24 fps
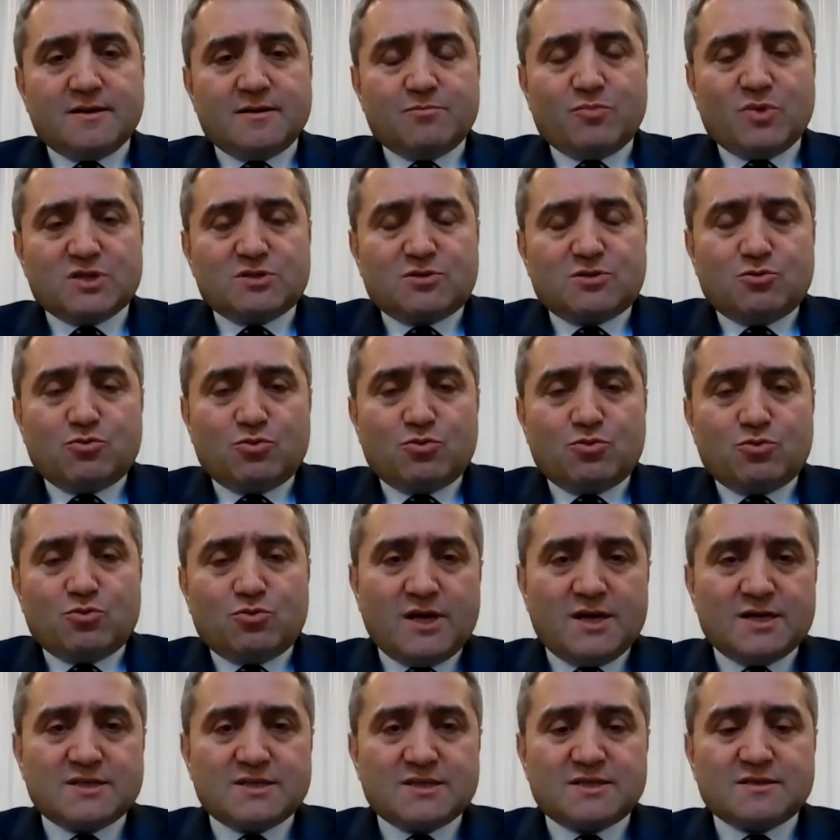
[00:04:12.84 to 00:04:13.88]
batı
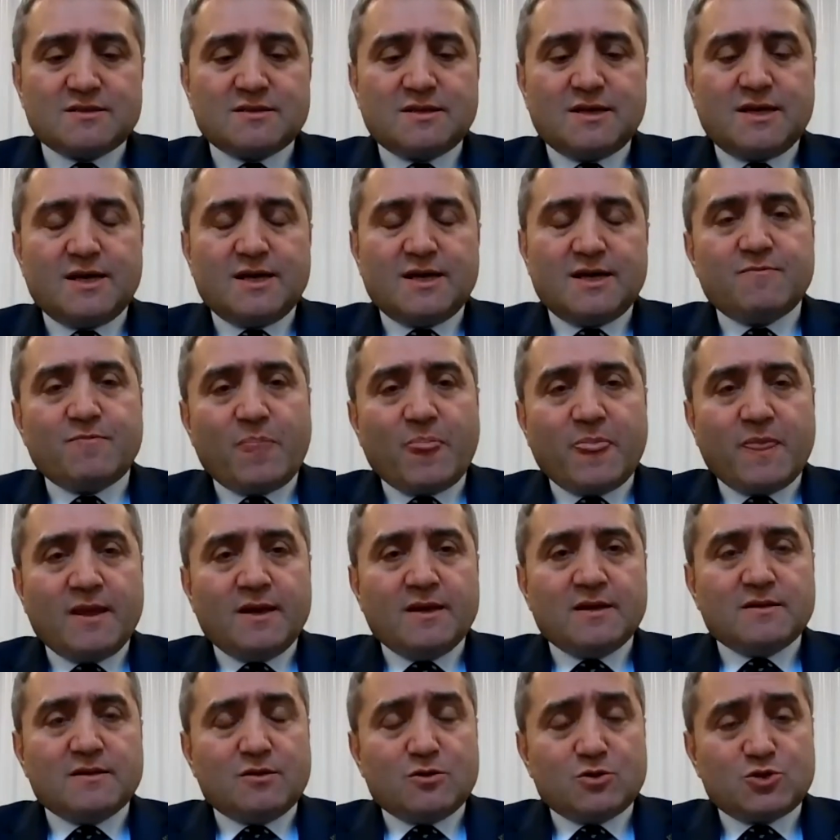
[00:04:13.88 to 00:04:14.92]
dünyasında
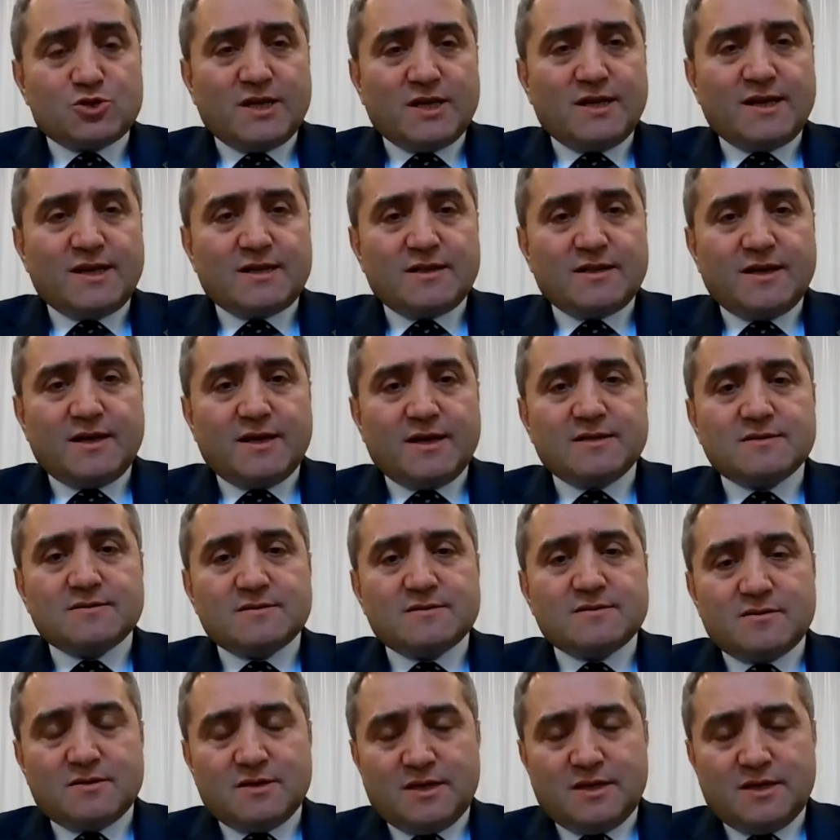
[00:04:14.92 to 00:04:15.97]
özellikle
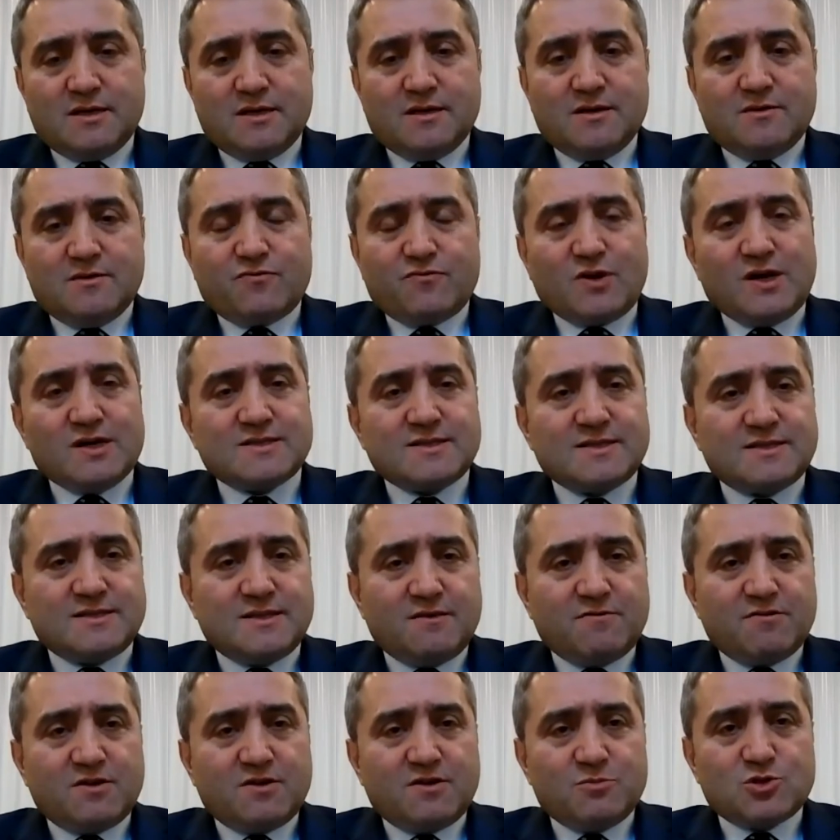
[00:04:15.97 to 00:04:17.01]
e, Fransız
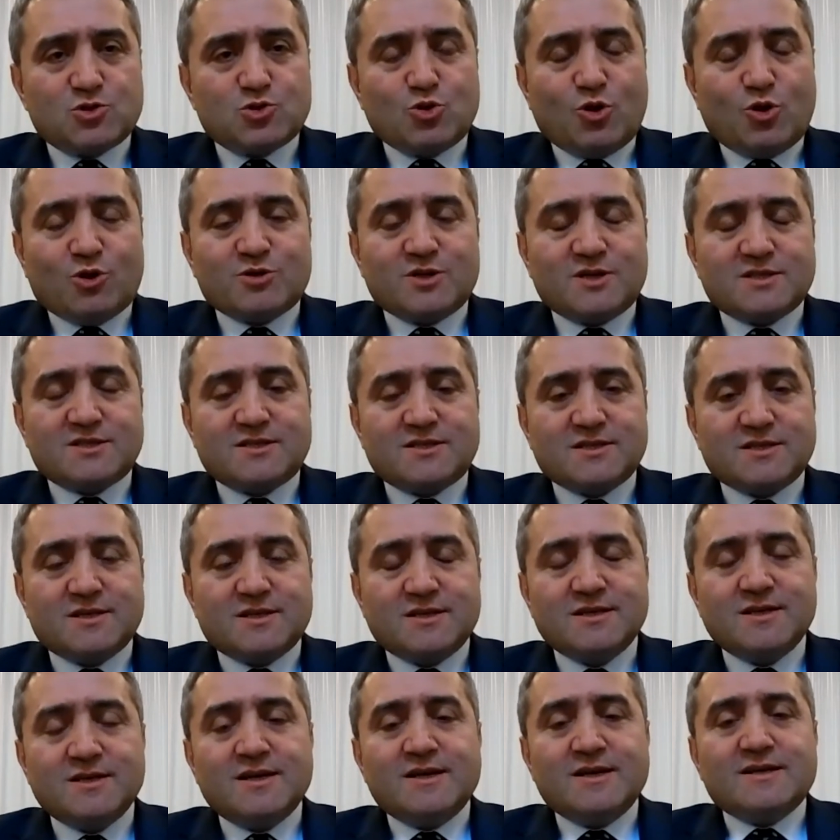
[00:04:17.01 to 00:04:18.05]
devrimi
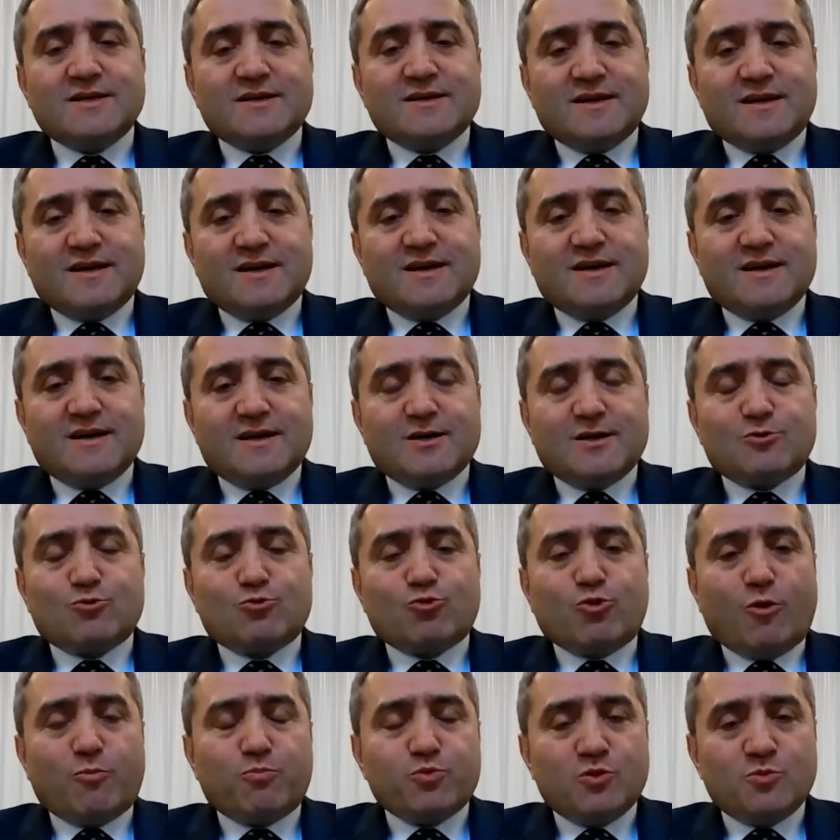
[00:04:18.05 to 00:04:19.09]
sonrası e,
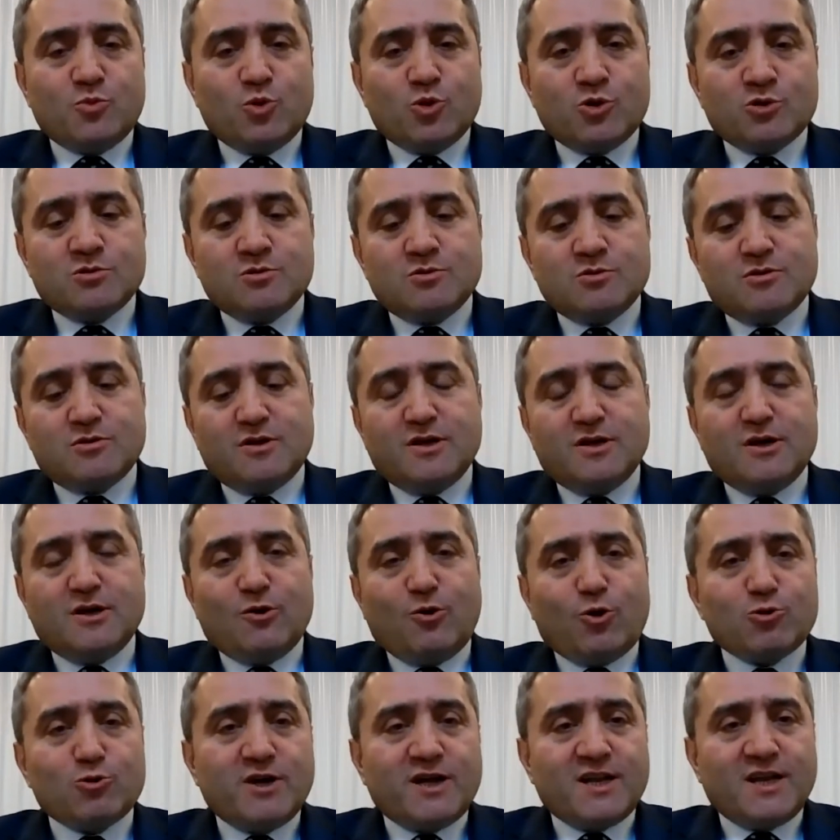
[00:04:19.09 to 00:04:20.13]
toplumun e,
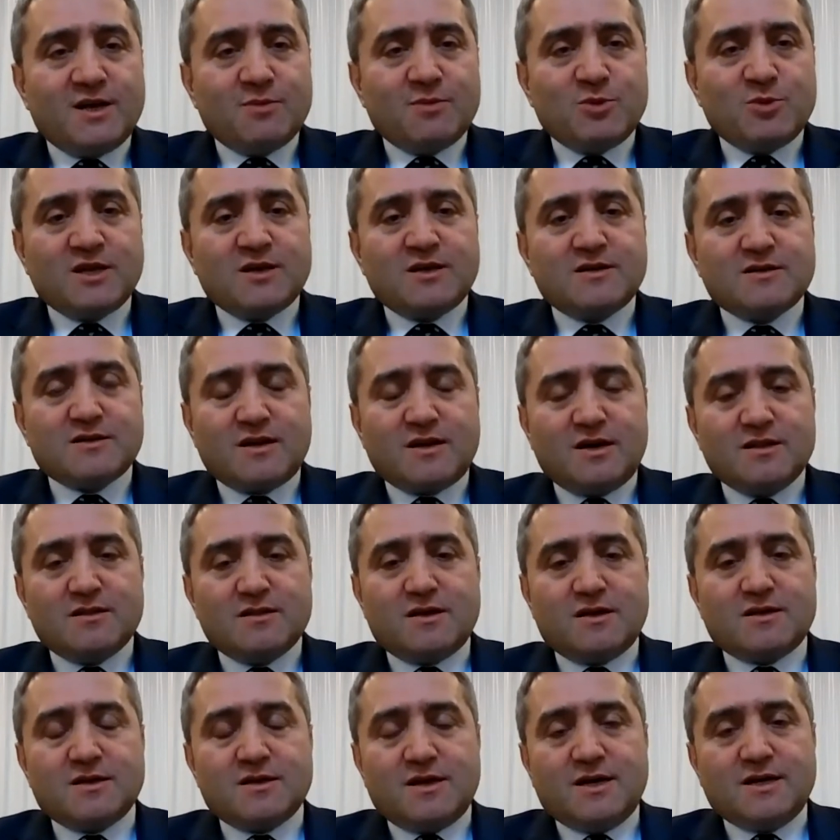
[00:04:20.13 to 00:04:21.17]
o dönemin
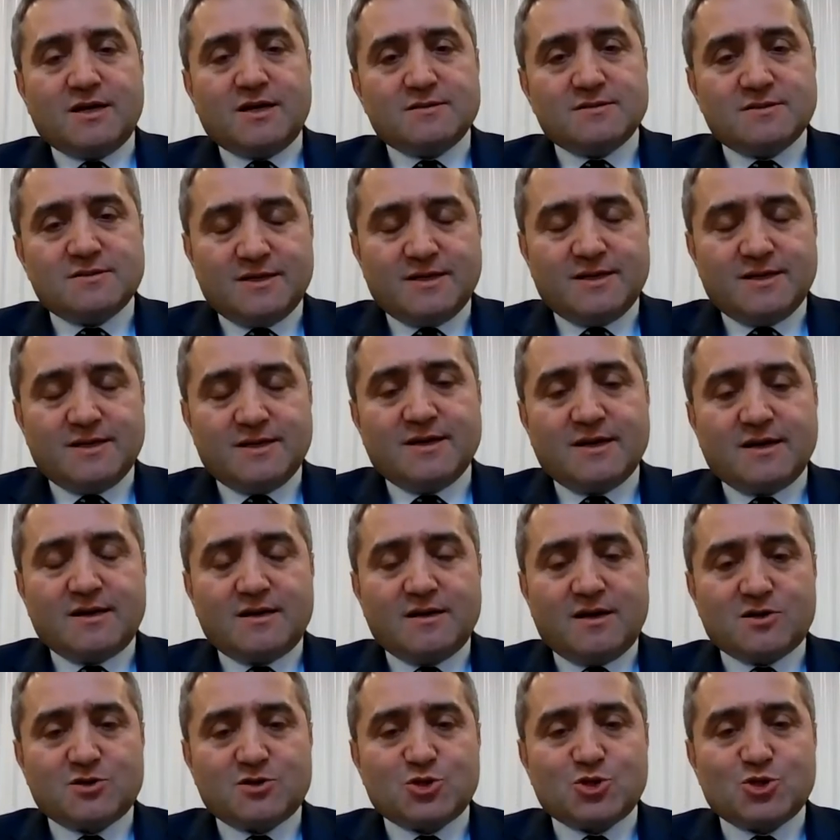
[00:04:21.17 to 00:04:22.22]
krallarına e,
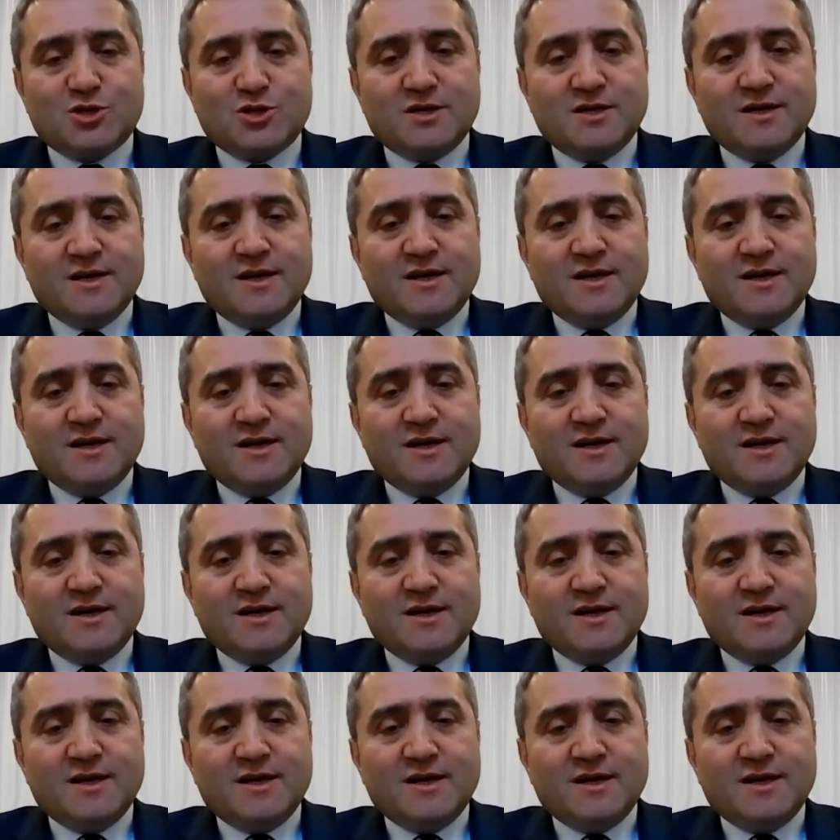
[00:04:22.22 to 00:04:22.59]
karşı